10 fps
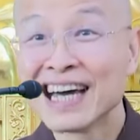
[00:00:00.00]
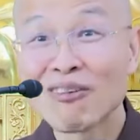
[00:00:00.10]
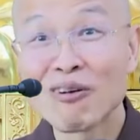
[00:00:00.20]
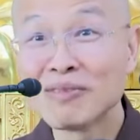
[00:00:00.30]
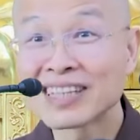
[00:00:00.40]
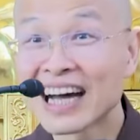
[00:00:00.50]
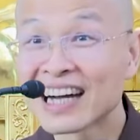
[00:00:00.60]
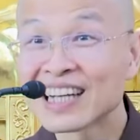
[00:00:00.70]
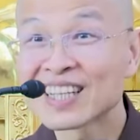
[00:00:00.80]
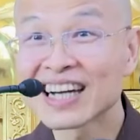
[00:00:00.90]
哎，我们
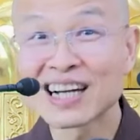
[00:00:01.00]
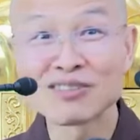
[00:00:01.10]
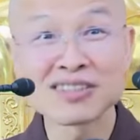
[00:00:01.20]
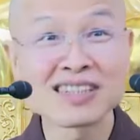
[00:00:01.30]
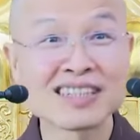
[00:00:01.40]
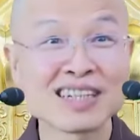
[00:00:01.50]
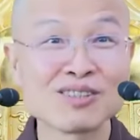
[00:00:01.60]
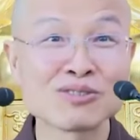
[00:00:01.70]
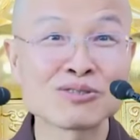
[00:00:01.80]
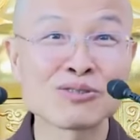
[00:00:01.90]
当当老师的，假
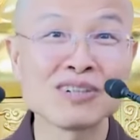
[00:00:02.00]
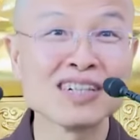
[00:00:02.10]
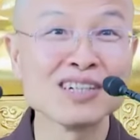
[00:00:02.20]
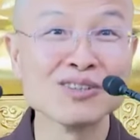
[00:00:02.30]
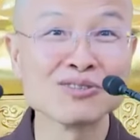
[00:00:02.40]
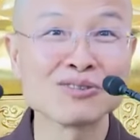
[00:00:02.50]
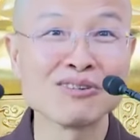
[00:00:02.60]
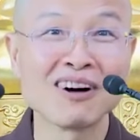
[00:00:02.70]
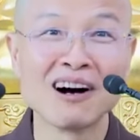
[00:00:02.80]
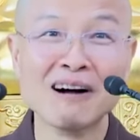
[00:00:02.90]
如说而有
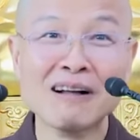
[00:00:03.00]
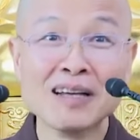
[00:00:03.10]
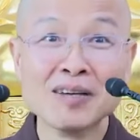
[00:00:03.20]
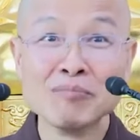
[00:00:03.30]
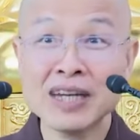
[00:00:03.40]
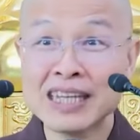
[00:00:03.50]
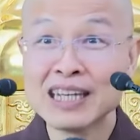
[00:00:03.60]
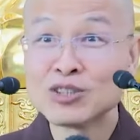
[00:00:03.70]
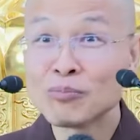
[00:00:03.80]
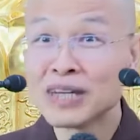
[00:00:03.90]
说哈，每
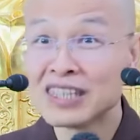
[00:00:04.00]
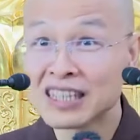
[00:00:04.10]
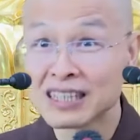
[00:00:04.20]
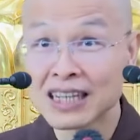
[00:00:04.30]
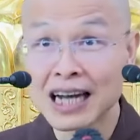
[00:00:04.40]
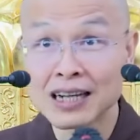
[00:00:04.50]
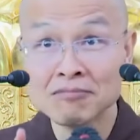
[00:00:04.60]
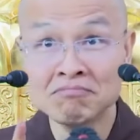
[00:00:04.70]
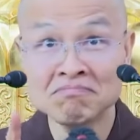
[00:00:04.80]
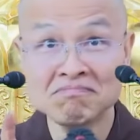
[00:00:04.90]
天就变警察了。
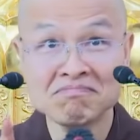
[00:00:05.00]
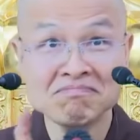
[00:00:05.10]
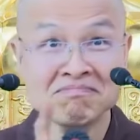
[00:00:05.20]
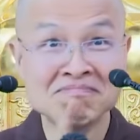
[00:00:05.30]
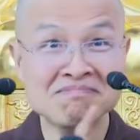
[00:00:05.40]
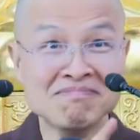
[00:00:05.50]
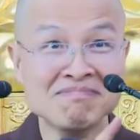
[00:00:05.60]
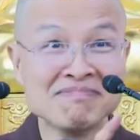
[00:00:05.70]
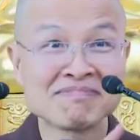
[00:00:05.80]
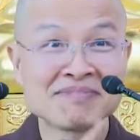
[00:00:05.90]
嗯嗯，
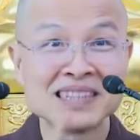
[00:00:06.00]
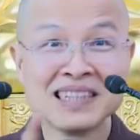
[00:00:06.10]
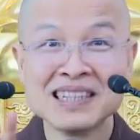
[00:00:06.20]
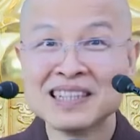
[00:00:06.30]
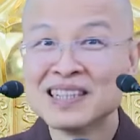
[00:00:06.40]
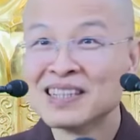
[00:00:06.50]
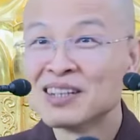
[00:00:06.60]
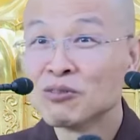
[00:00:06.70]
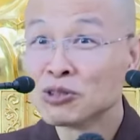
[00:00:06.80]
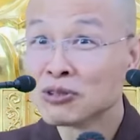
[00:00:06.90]

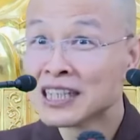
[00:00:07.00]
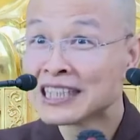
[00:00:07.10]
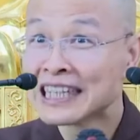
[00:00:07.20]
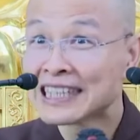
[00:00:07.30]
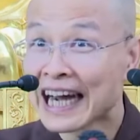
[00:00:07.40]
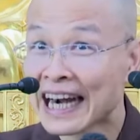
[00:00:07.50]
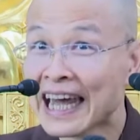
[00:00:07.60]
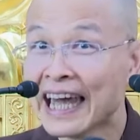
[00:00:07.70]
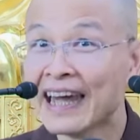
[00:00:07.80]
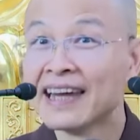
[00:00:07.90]
我昨天才讲呢。